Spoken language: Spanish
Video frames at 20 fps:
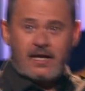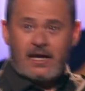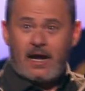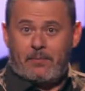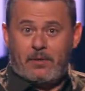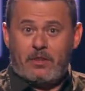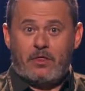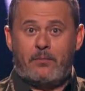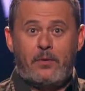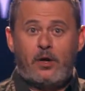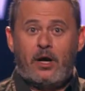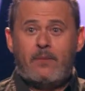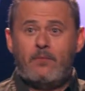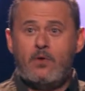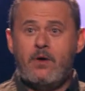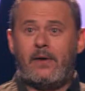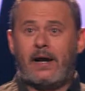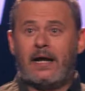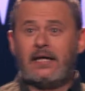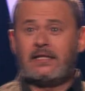que al principio eran
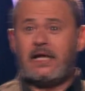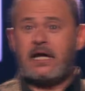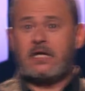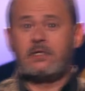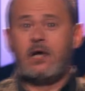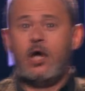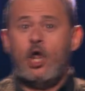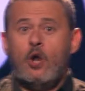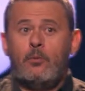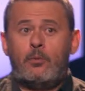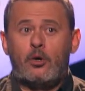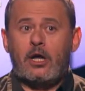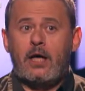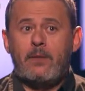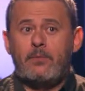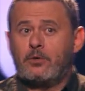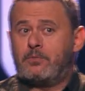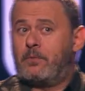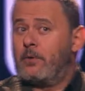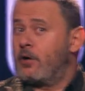muy baratas. ¿Por qué?
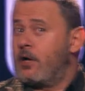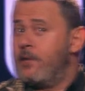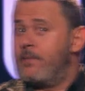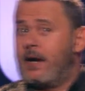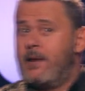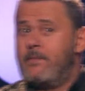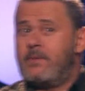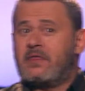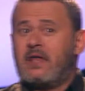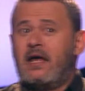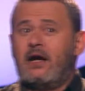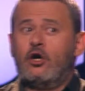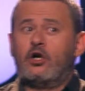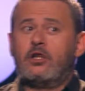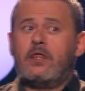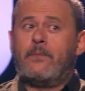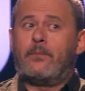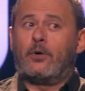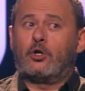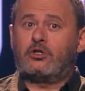Pues porque para empezar los
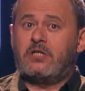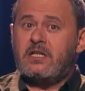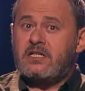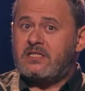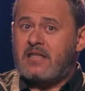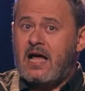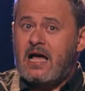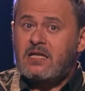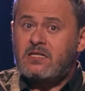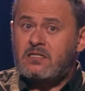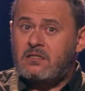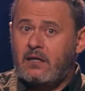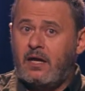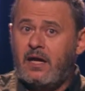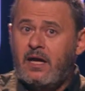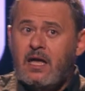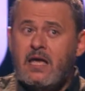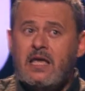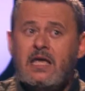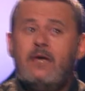deportistas
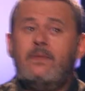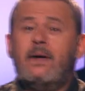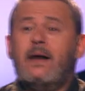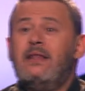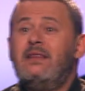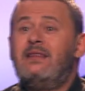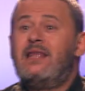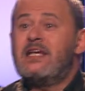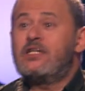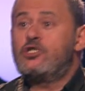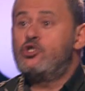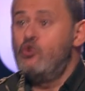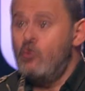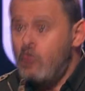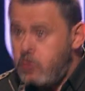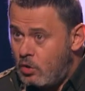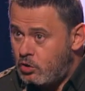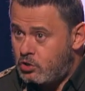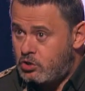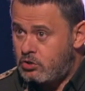¿eh? iban
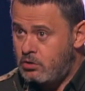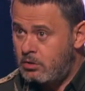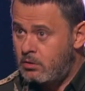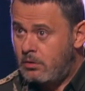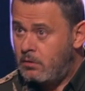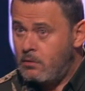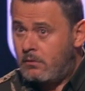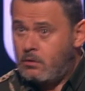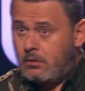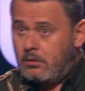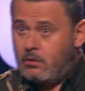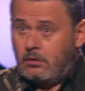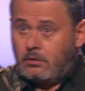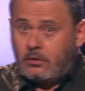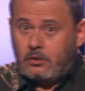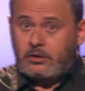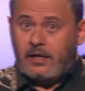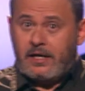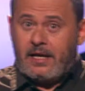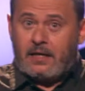desnudos. No,
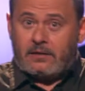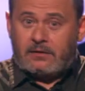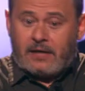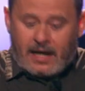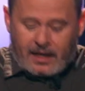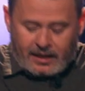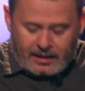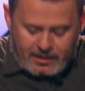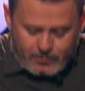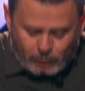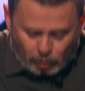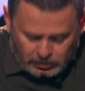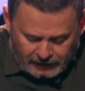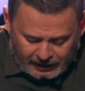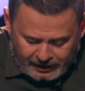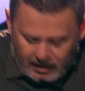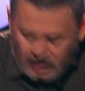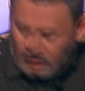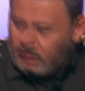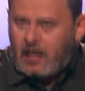no tenían traje, ni bota,
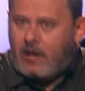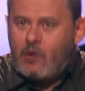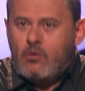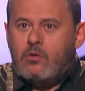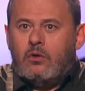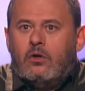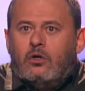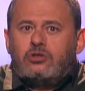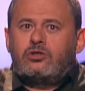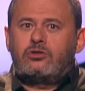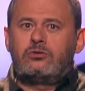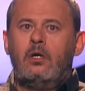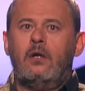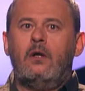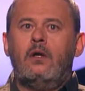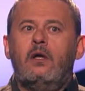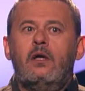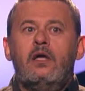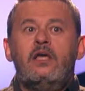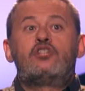ni nada, desnudos.
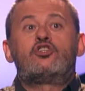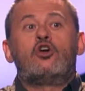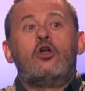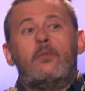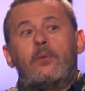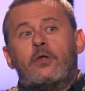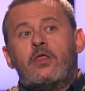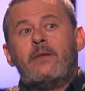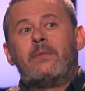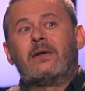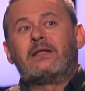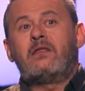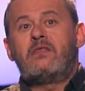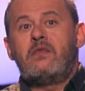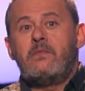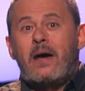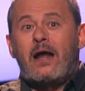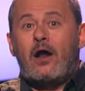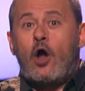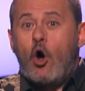Y solo podían
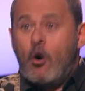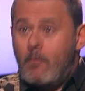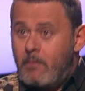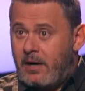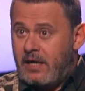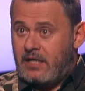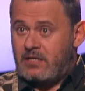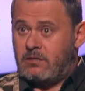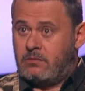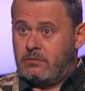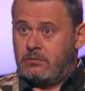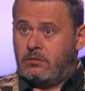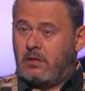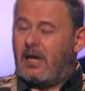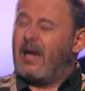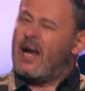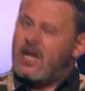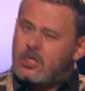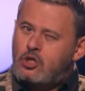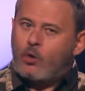participar hombres.
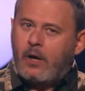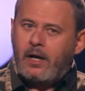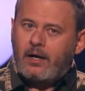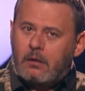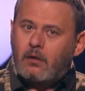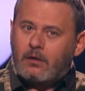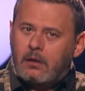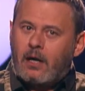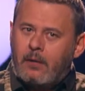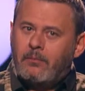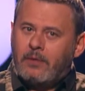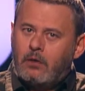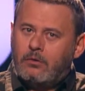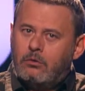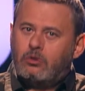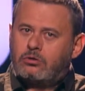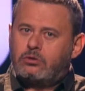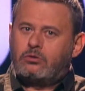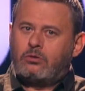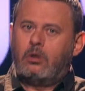Craso error, a mi
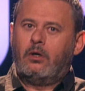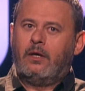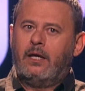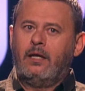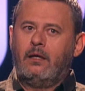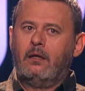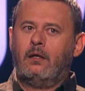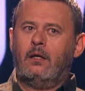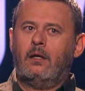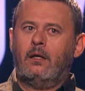gusto, ¿eh?